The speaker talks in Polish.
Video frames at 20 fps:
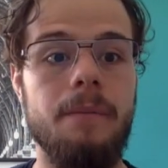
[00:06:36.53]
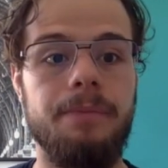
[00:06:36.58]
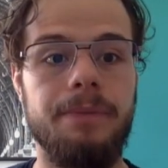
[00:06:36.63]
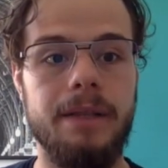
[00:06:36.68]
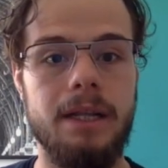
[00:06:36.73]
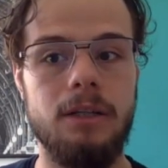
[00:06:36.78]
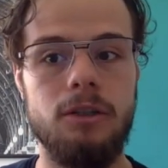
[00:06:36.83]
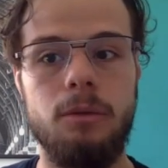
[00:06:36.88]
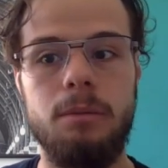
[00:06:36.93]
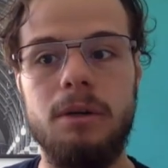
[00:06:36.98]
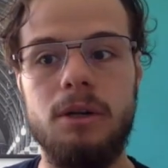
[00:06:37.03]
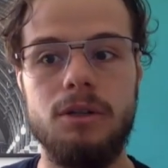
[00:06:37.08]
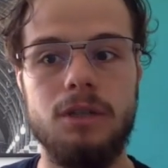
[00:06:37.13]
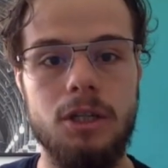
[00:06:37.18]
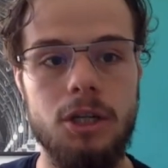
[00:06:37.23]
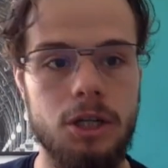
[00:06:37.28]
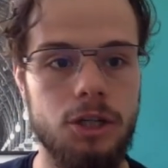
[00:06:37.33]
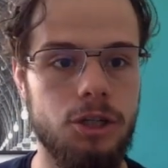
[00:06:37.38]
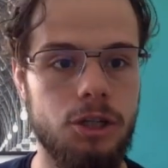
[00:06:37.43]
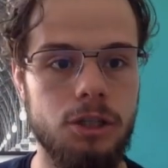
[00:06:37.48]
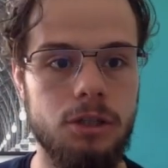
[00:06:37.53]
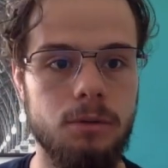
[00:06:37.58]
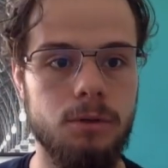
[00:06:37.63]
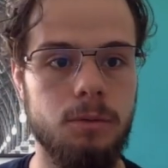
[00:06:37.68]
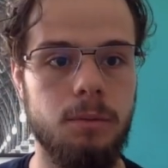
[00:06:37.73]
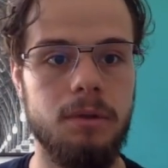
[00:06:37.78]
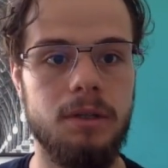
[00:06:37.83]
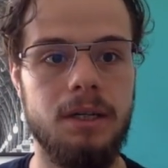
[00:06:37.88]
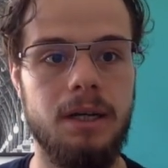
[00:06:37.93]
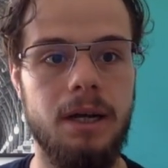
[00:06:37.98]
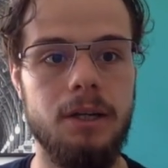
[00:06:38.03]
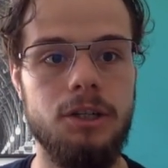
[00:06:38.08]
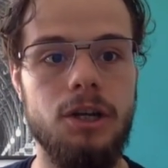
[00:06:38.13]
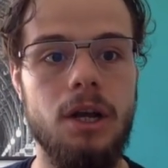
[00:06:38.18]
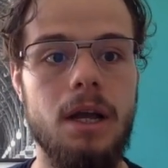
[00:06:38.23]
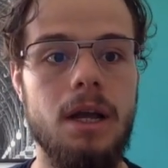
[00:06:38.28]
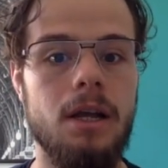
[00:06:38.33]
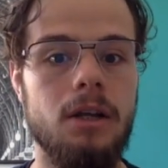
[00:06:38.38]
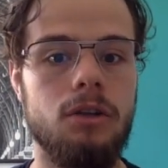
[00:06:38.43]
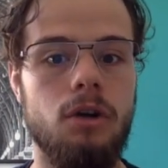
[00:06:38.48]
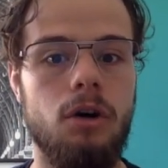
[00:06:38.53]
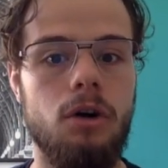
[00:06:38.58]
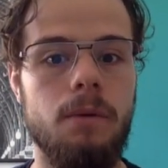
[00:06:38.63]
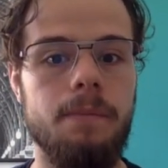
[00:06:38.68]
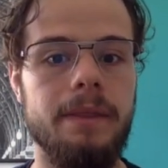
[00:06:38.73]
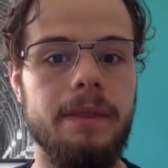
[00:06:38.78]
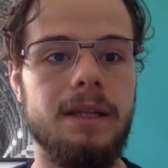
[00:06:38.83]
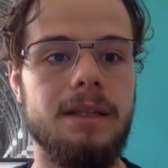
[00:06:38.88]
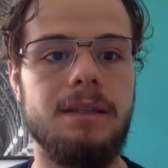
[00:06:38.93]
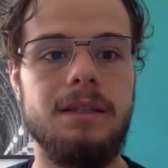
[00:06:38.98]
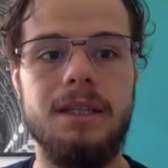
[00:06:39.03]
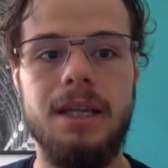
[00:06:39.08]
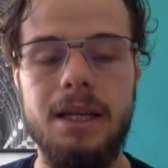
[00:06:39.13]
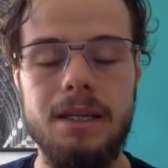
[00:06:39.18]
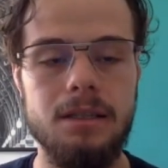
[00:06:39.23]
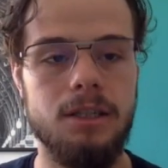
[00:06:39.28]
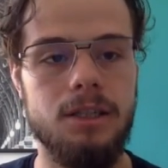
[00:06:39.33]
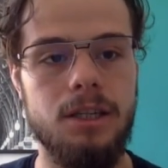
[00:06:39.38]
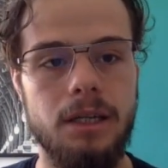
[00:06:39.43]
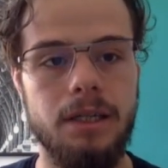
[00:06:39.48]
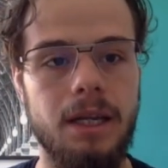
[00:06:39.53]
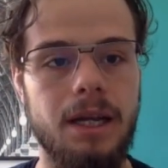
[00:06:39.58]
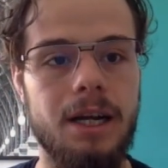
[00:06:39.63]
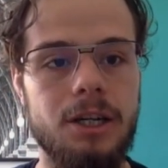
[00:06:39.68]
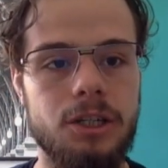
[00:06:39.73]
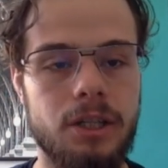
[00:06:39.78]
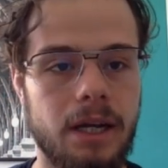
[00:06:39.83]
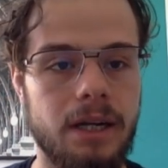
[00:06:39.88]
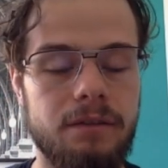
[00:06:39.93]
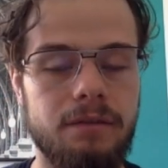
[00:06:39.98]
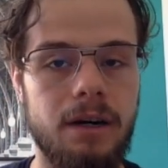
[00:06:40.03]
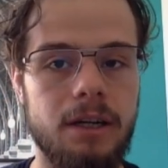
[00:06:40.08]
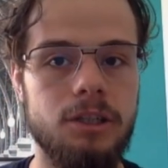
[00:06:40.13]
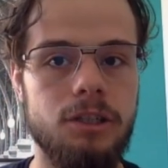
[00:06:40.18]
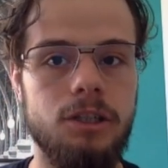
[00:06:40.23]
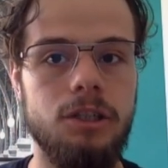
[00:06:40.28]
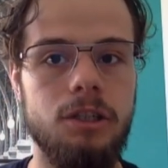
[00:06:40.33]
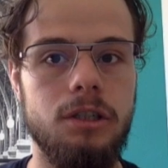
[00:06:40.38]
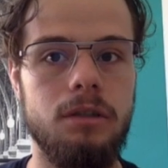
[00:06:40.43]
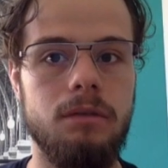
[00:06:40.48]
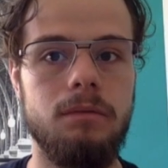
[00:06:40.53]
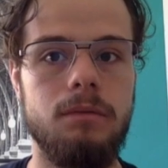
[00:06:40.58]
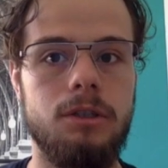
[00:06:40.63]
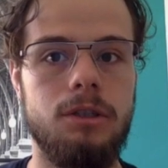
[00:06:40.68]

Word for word: dopiero zaczęłeś się z nią spotykać, to ty nie jesteś dla niej aż tak ważny,